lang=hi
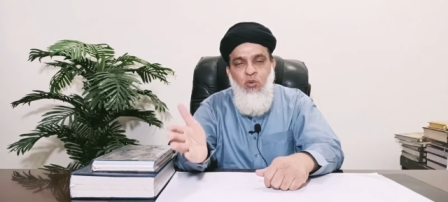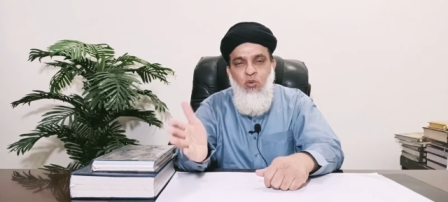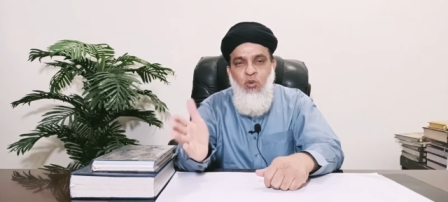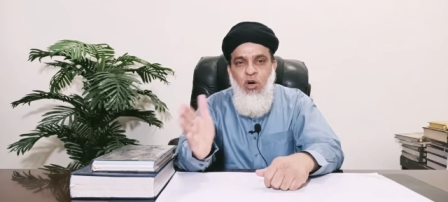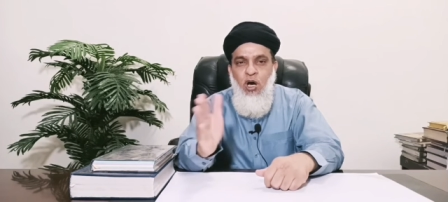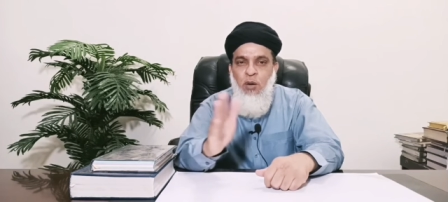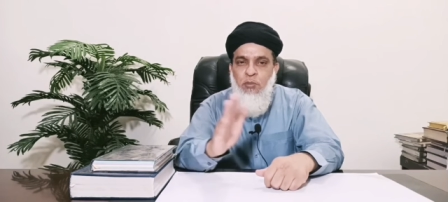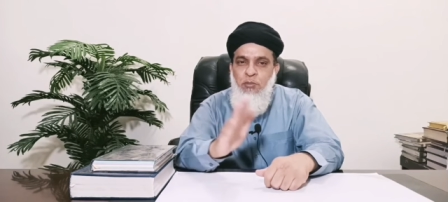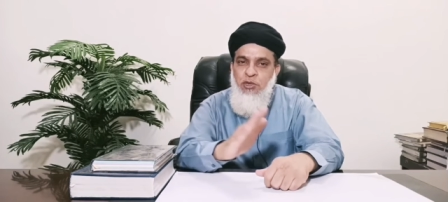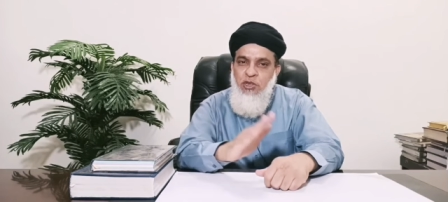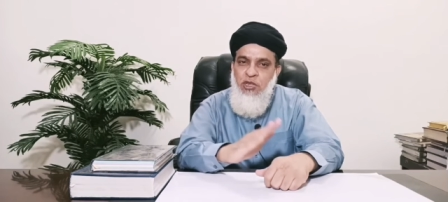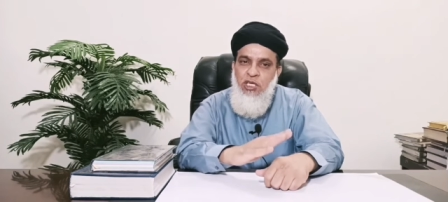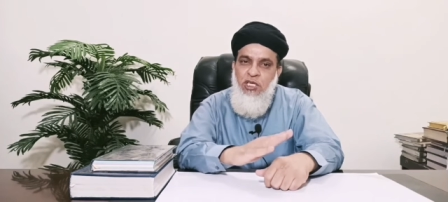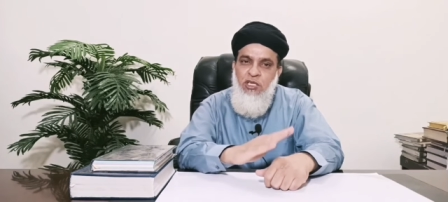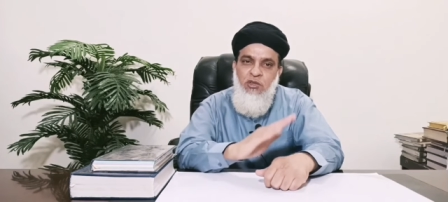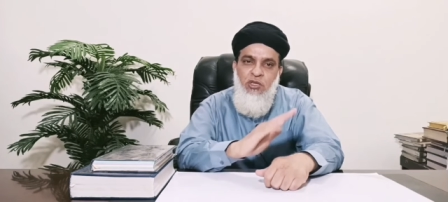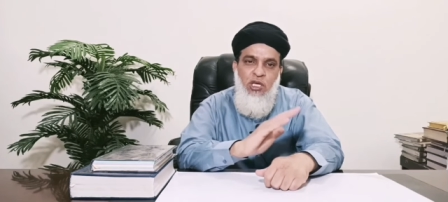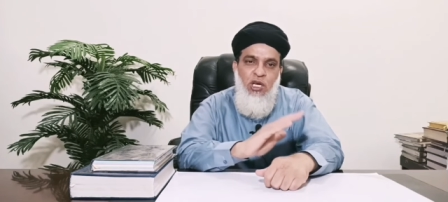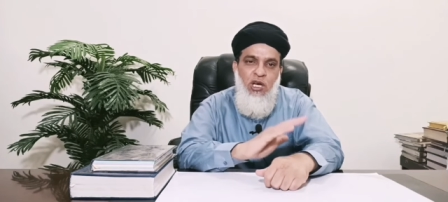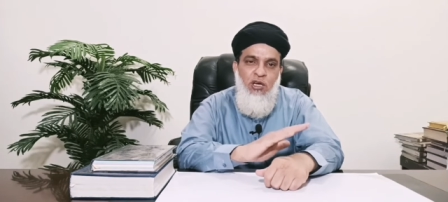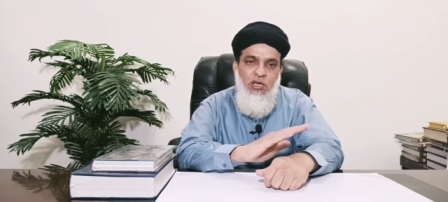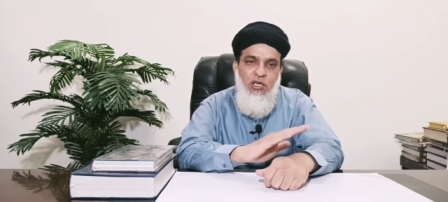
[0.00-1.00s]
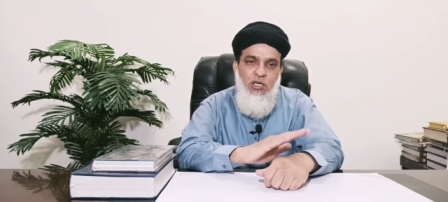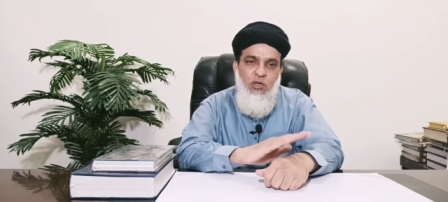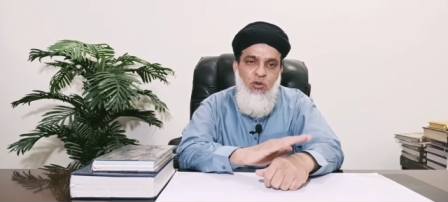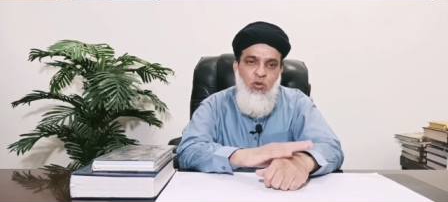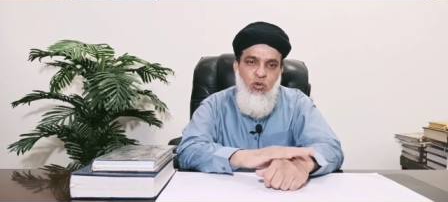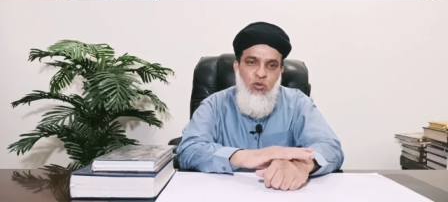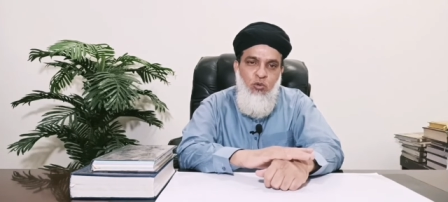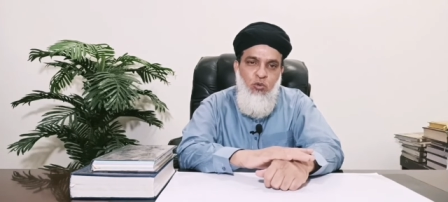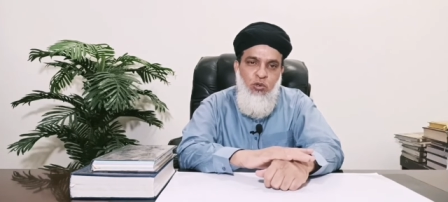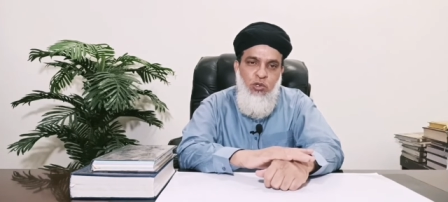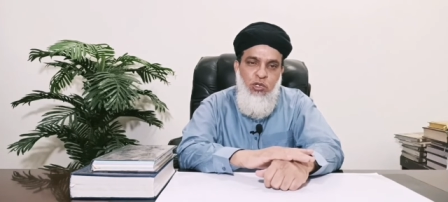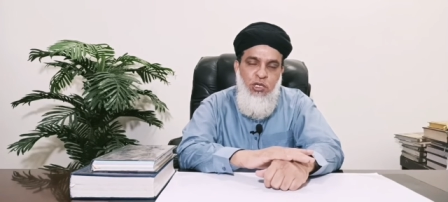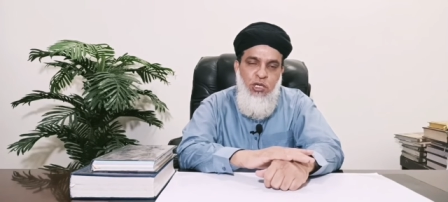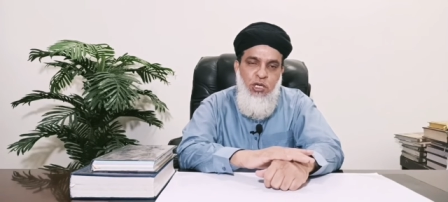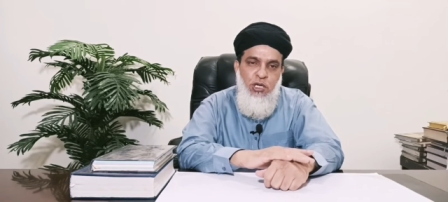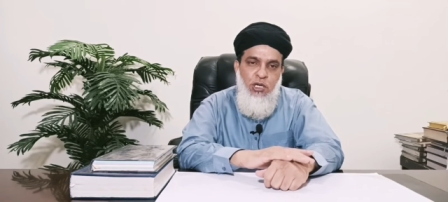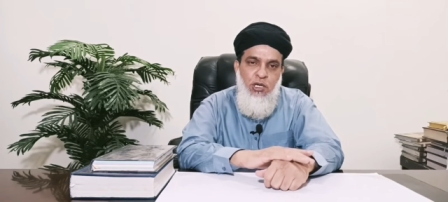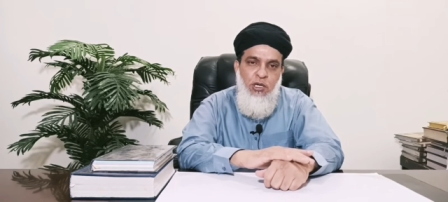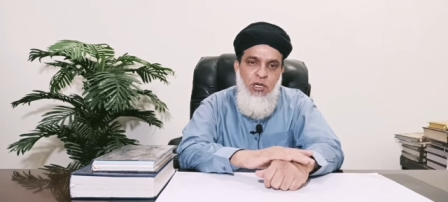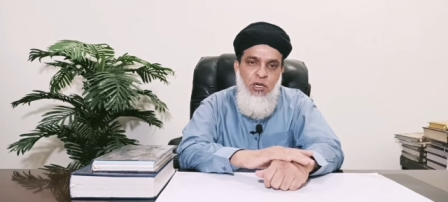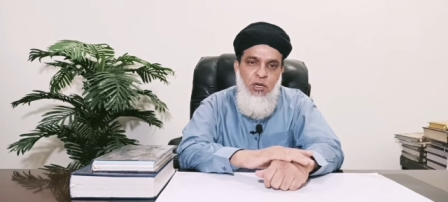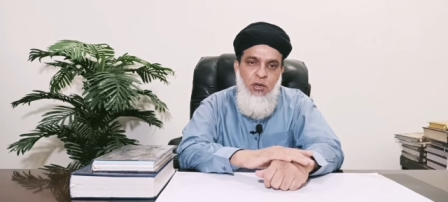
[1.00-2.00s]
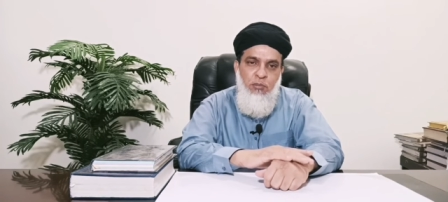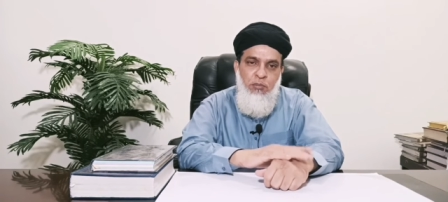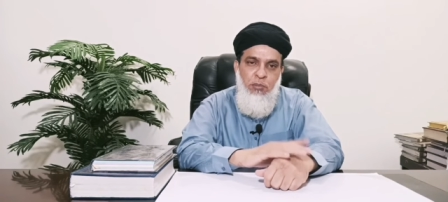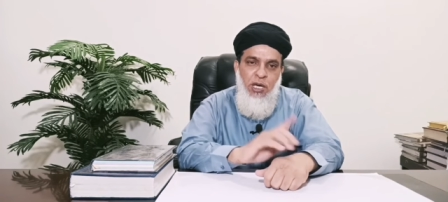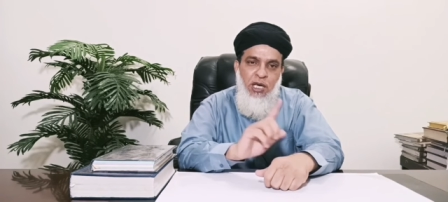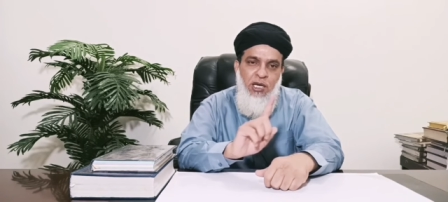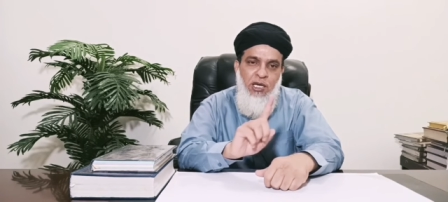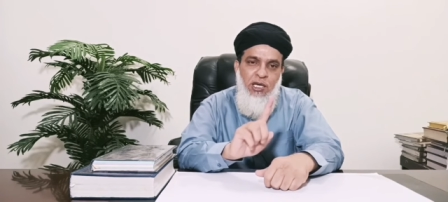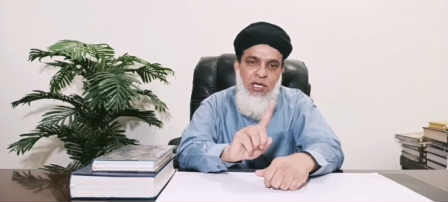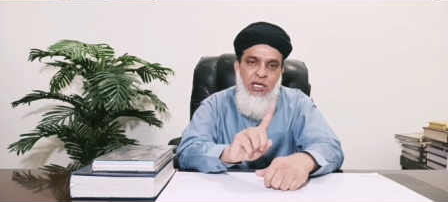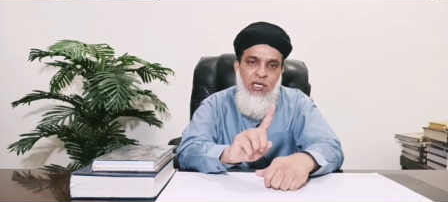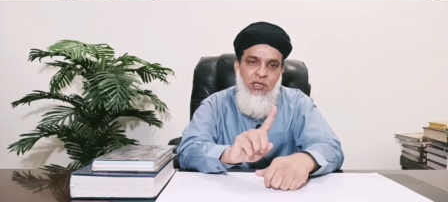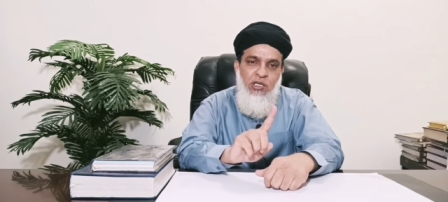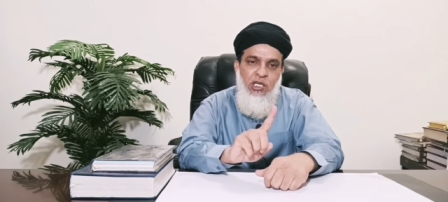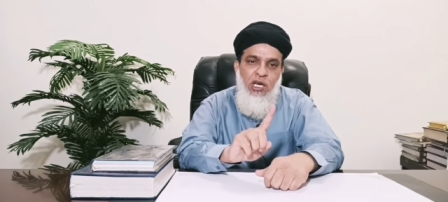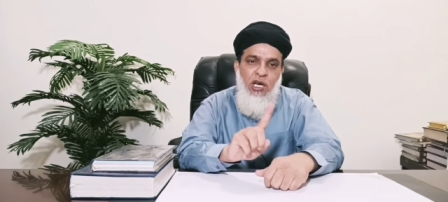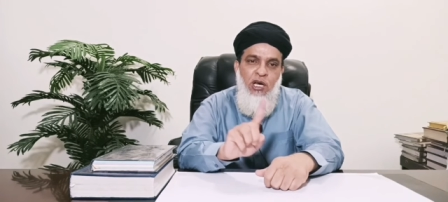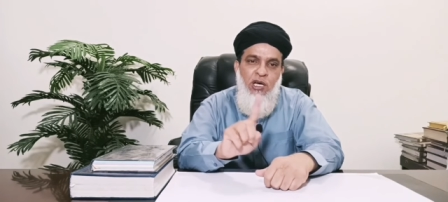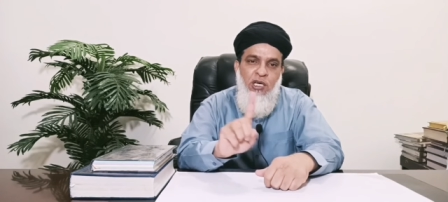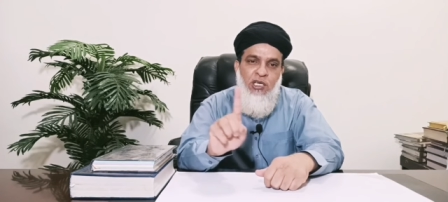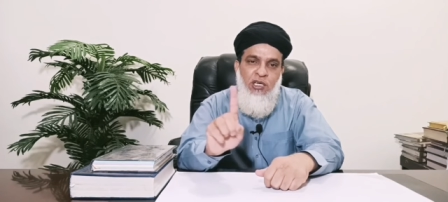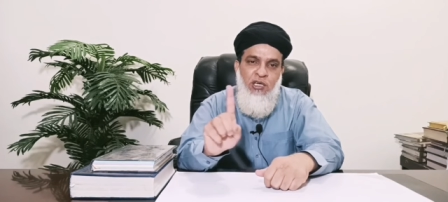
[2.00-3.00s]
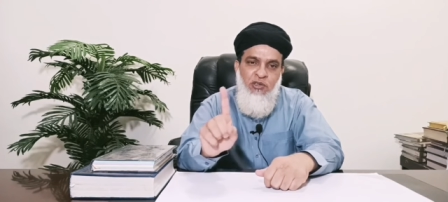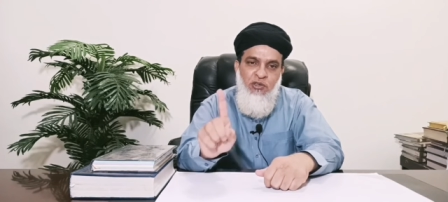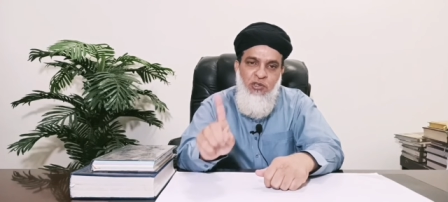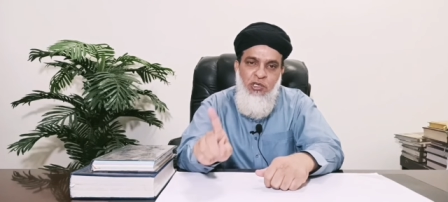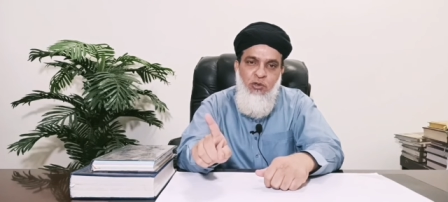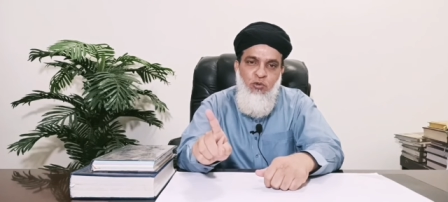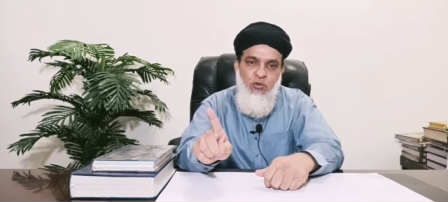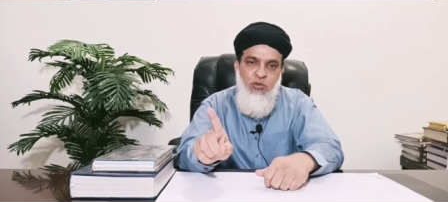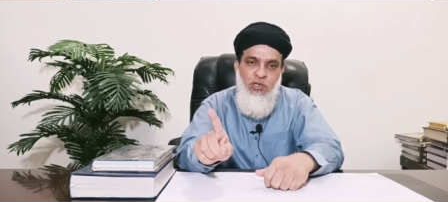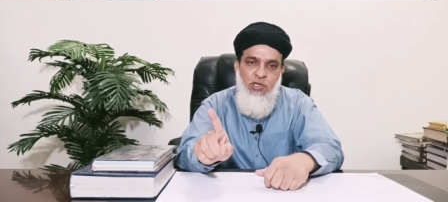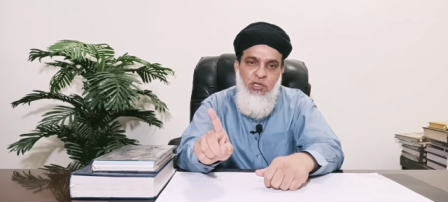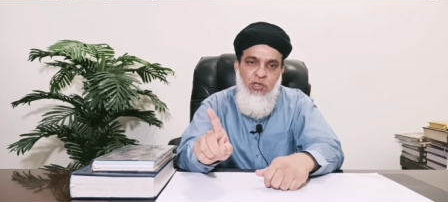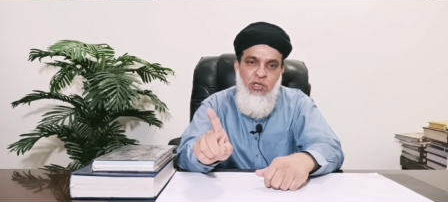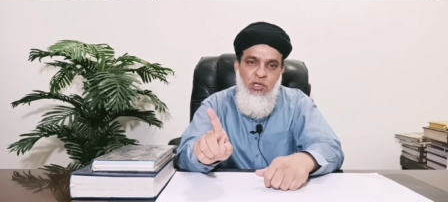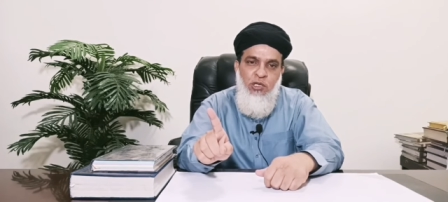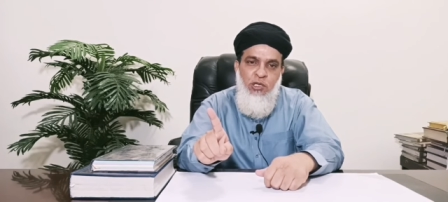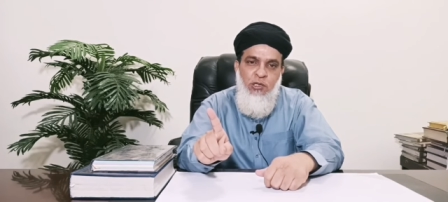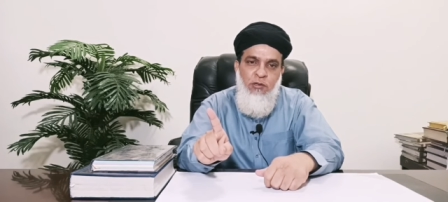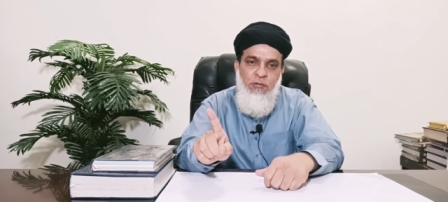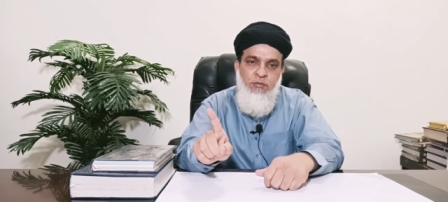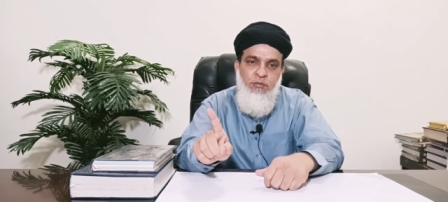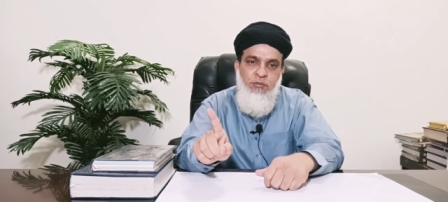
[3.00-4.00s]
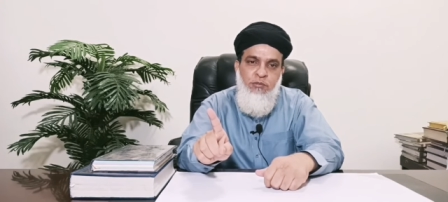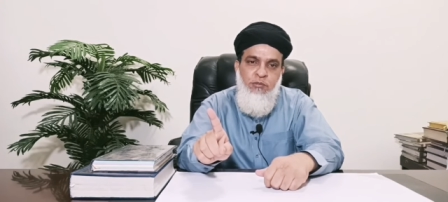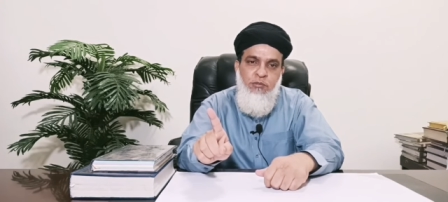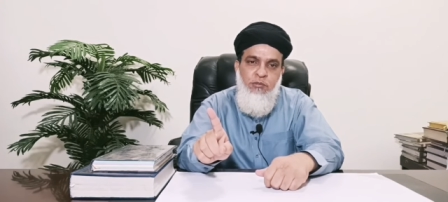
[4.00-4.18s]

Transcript: तो अब तीन तलाक़ें हो चुकी हैं पहले तलाक रजी उसने दी